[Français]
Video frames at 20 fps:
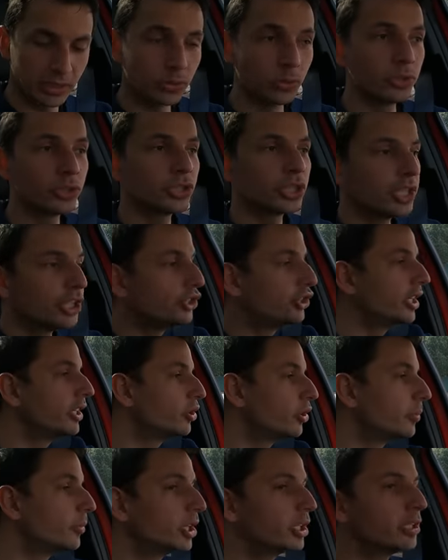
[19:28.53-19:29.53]
Donc,
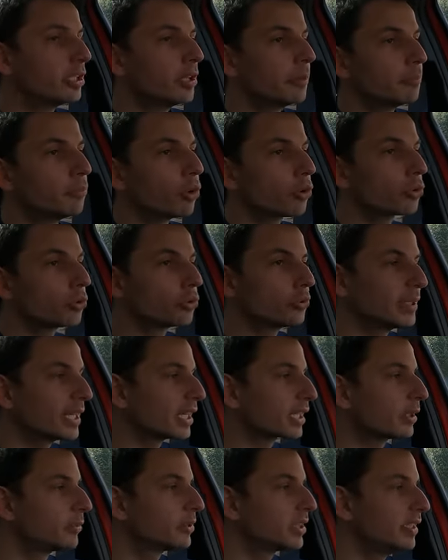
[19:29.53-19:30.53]
j'ai deux modes pour
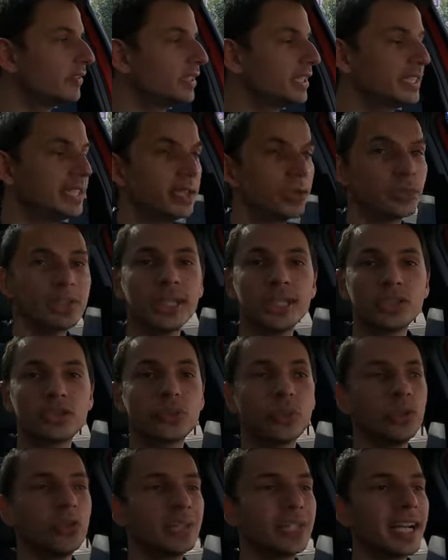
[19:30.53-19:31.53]
conduire. Comme on avait dit, on a
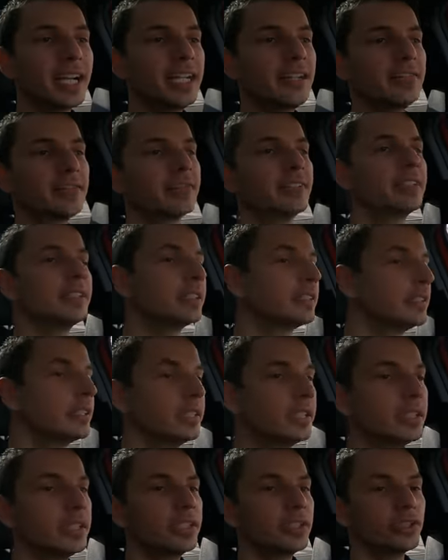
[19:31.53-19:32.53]
soit le drive,
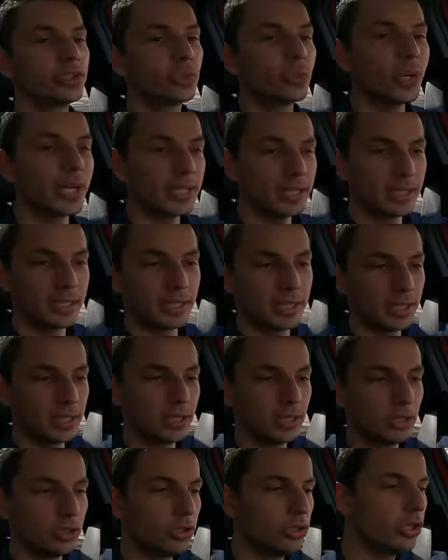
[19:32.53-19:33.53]
soit
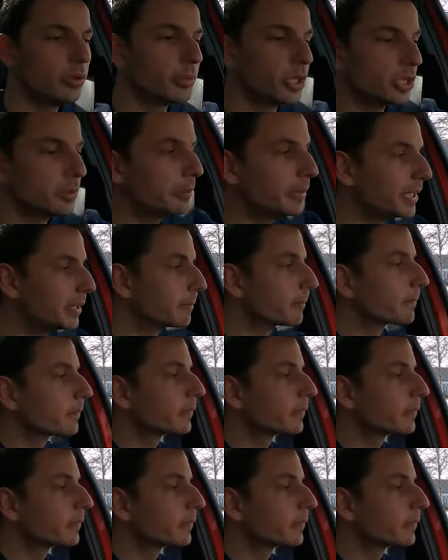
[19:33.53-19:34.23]
le mode B.